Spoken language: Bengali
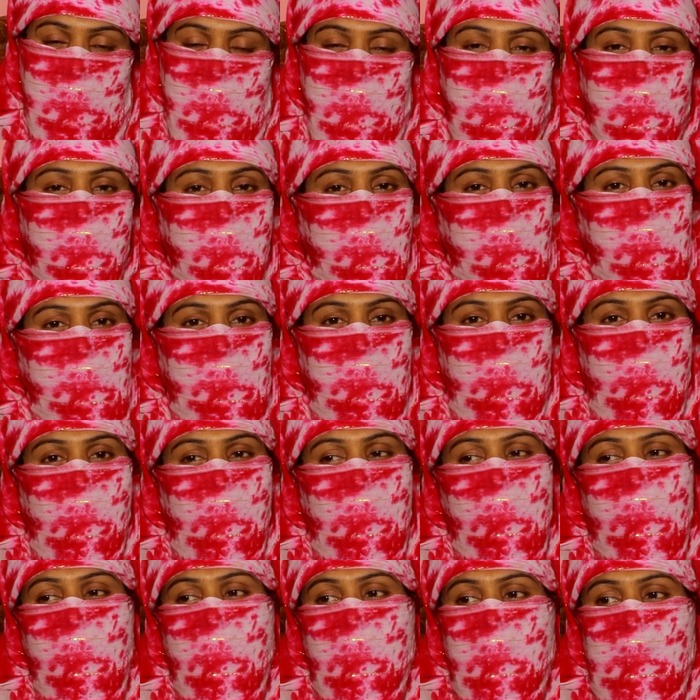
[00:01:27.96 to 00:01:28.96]
কি করব
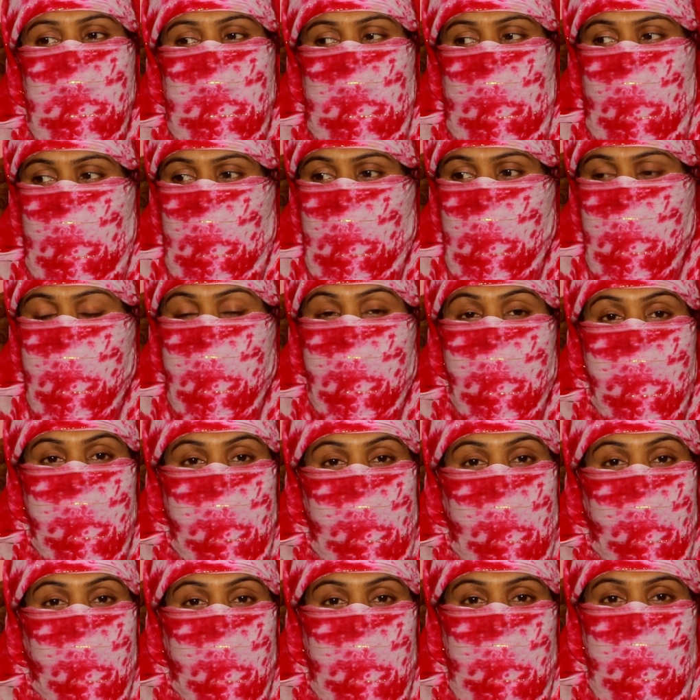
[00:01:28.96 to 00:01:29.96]
কারণ এক দেশ
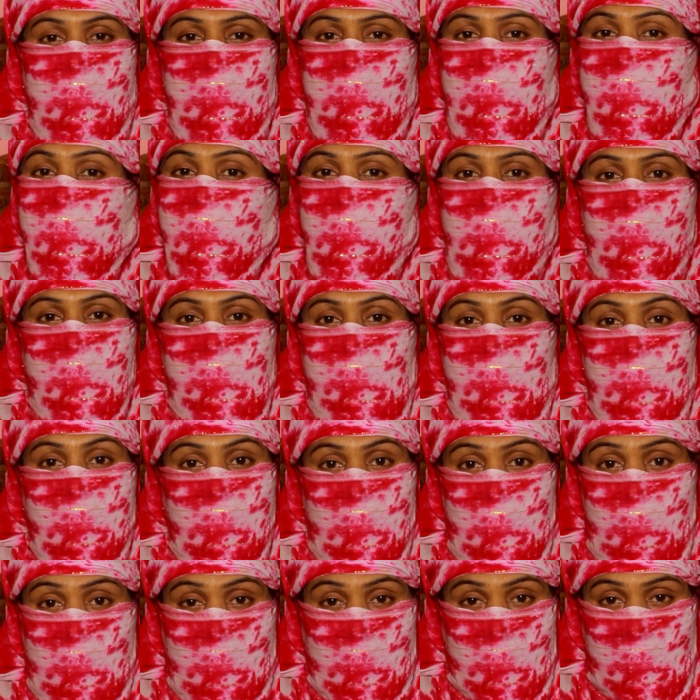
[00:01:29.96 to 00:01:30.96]
তার এক দেশ আমার বাড়ি হলো
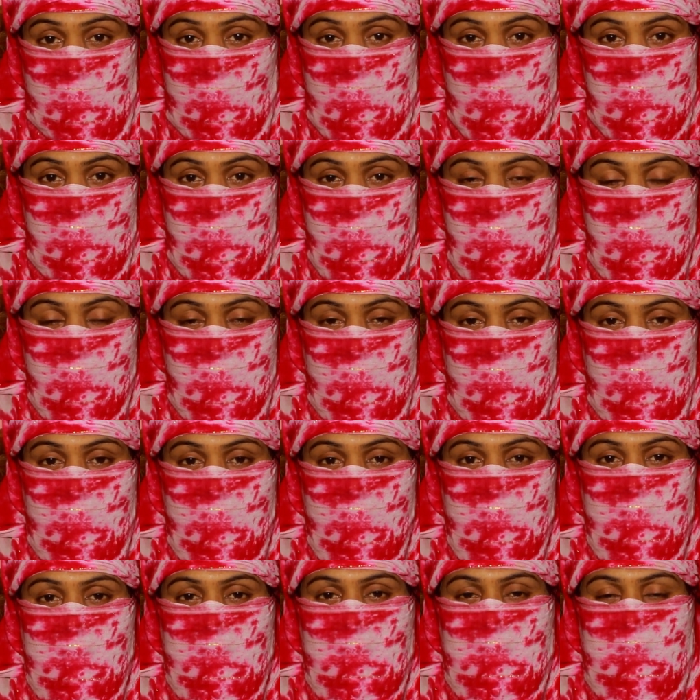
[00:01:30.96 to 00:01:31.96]
ধরেন গাজীপুরে
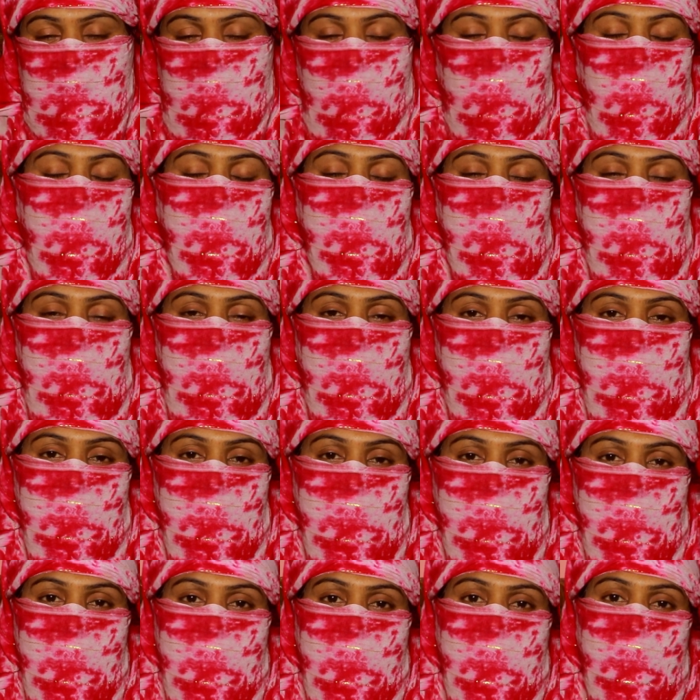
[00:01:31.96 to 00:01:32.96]
আমার বাড়ি
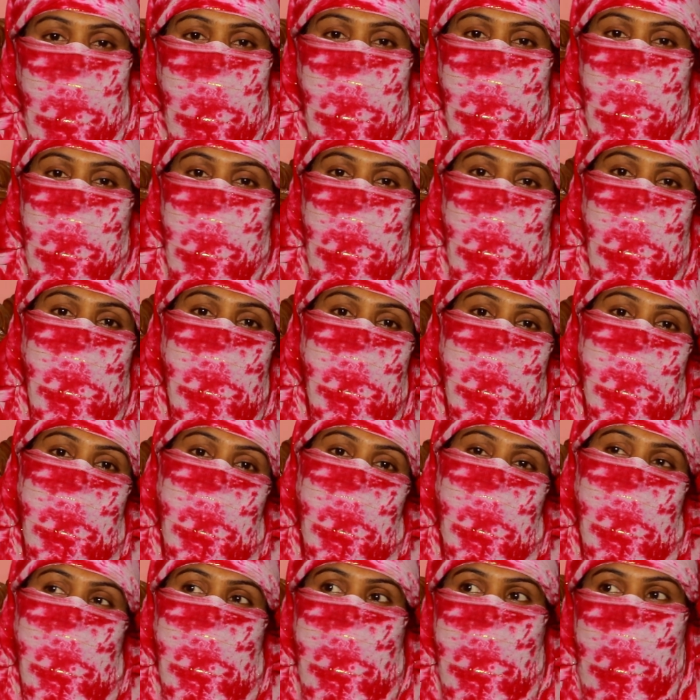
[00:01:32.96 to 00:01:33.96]
গাজীপুর আর বিয়ে হয়ে গেছে
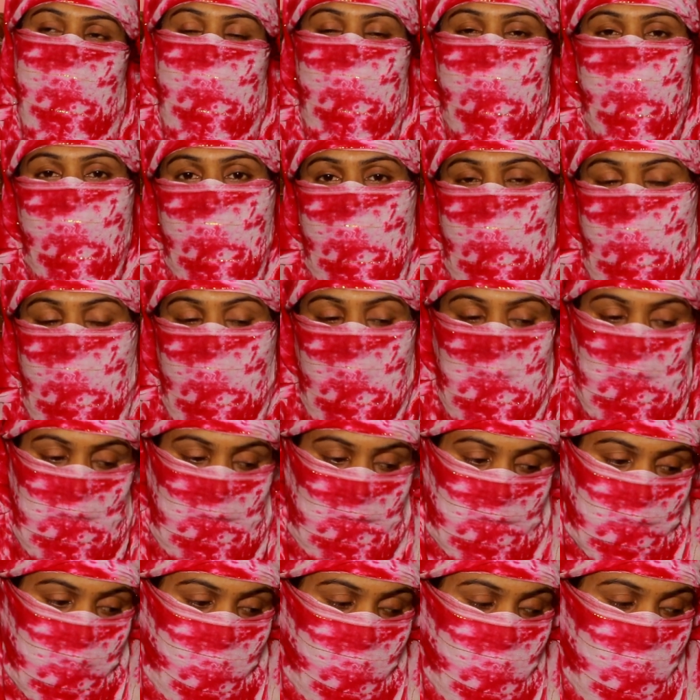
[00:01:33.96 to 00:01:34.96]
ধরেন এত দূরা
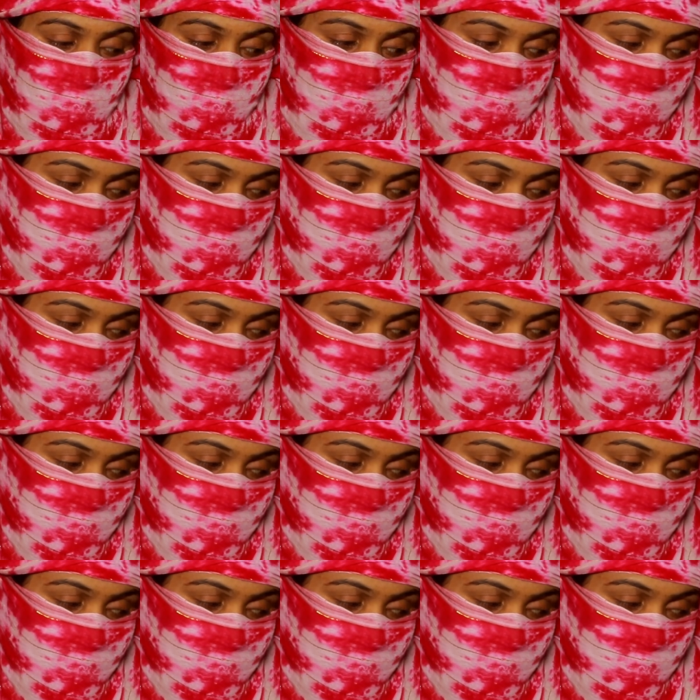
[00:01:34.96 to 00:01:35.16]
এখন